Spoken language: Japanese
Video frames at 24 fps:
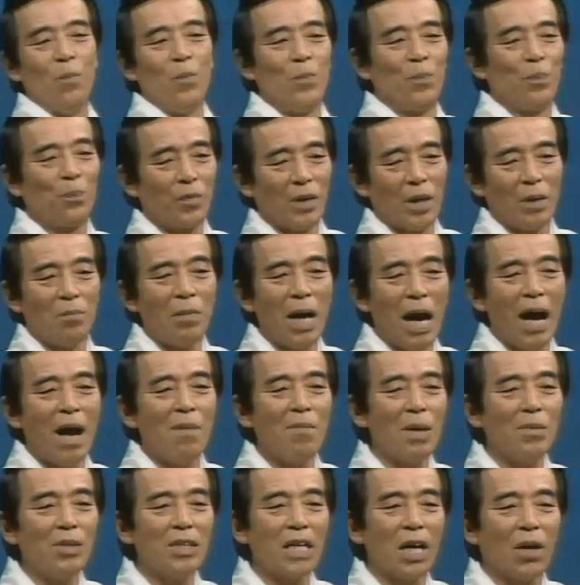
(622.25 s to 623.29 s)
うま
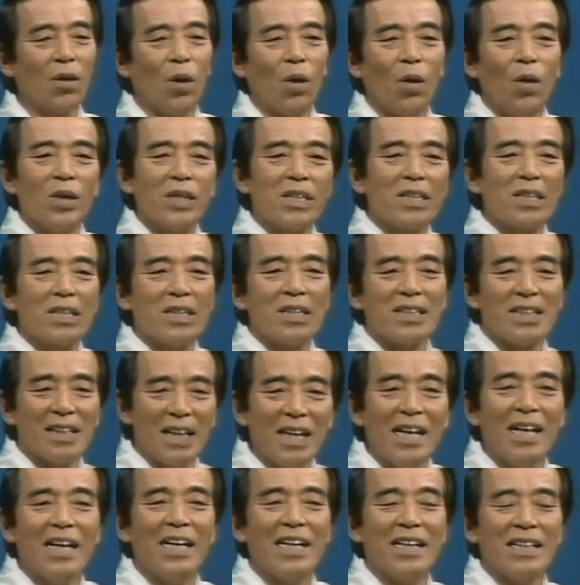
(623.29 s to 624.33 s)
あ奄美じゃこう、
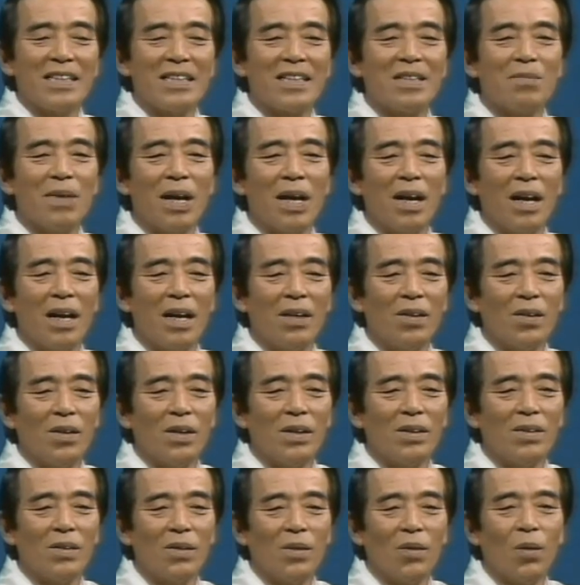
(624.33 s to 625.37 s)
えー、島
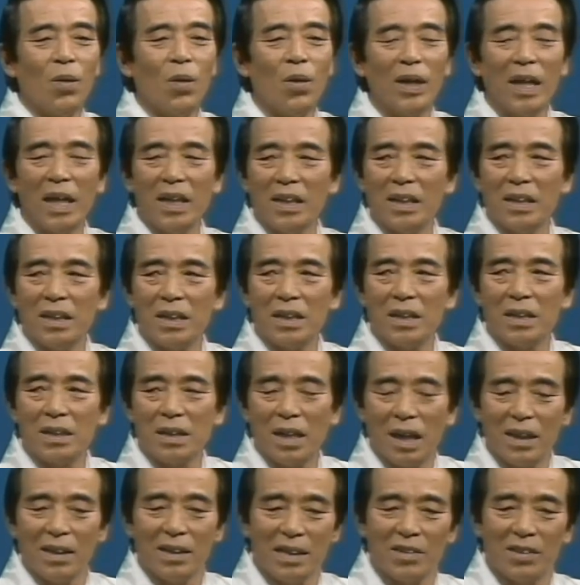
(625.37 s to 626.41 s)
のあの方言
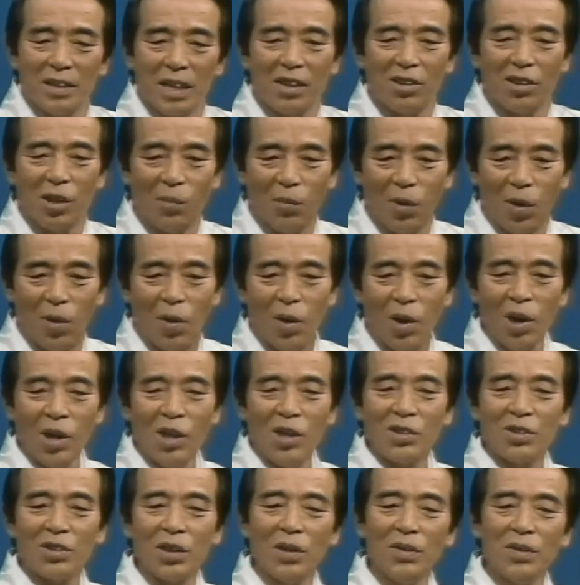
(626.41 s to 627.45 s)
だけですけれども
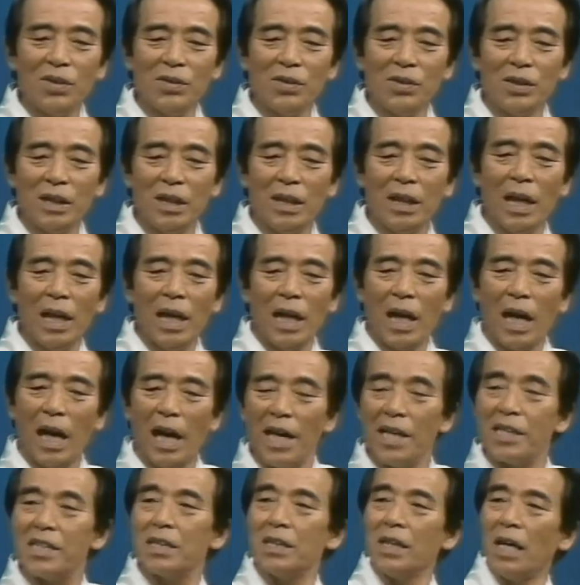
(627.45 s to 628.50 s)
そういうふうに
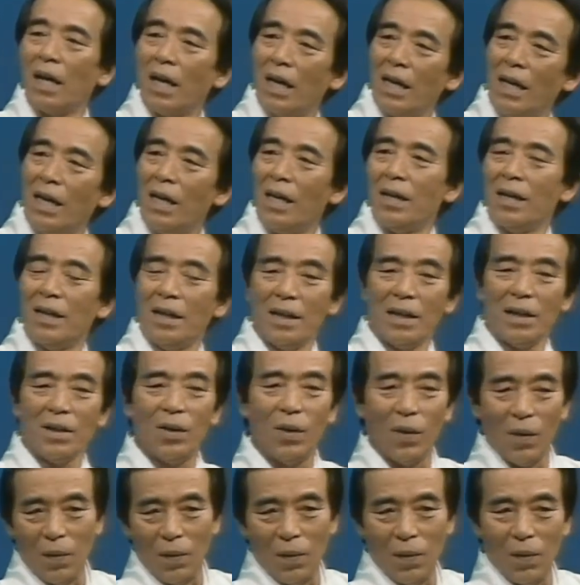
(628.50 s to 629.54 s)
返しながら
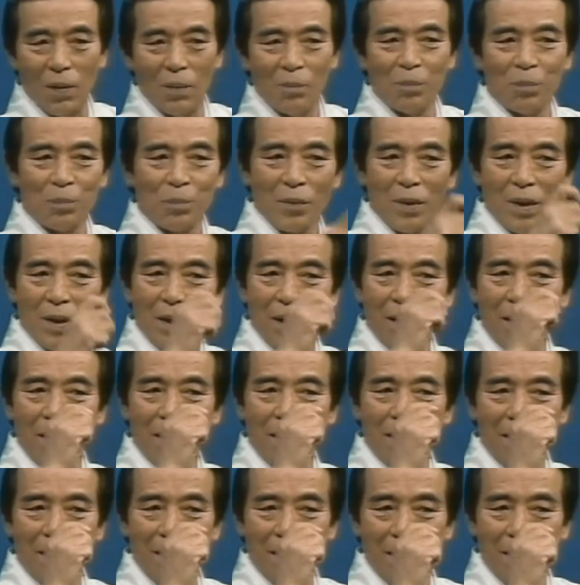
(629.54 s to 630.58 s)
こう、
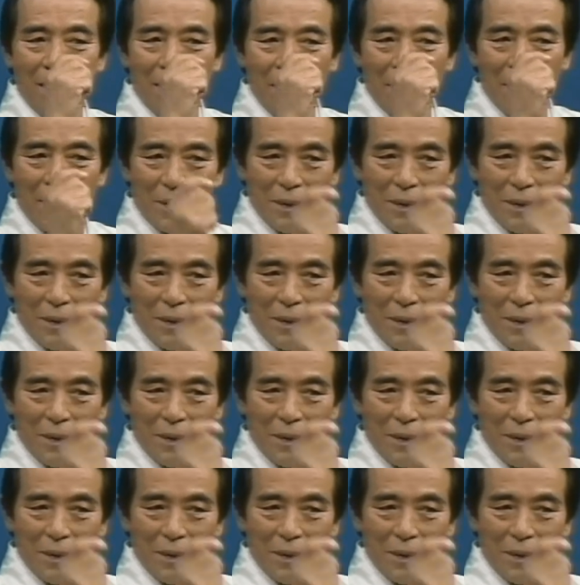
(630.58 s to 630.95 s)
えー、